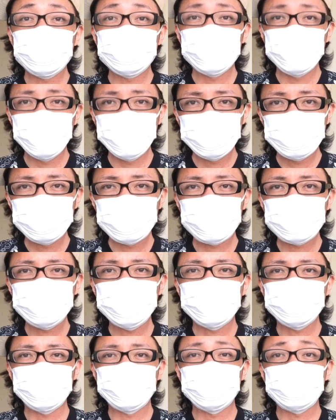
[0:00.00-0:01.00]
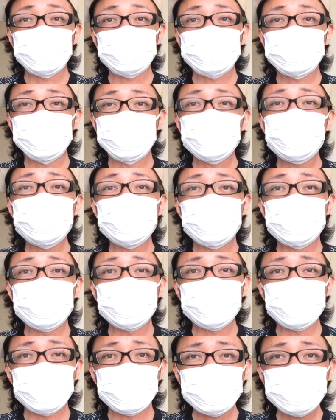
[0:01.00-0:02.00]
まあ、免疫抑制剤などステロイド
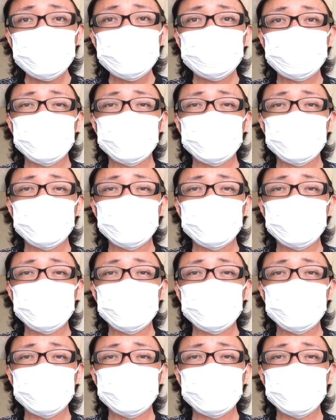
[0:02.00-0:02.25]
などをね、